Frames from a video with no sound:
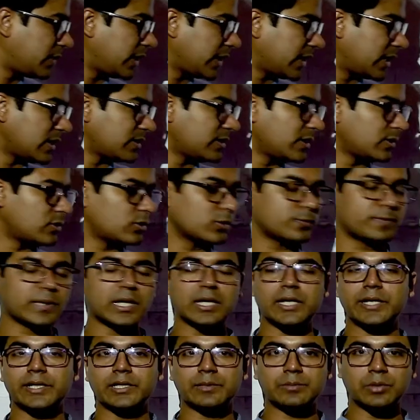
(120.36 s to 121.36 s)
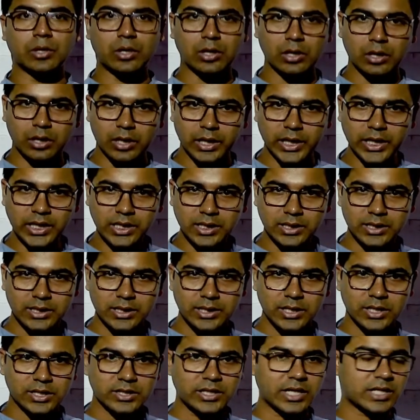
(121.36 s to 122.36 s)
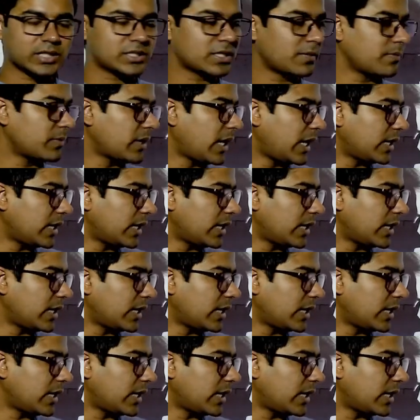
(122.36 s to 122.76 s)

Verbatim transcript: থেকে যে সুপারলেটিভ হয় তার সামনে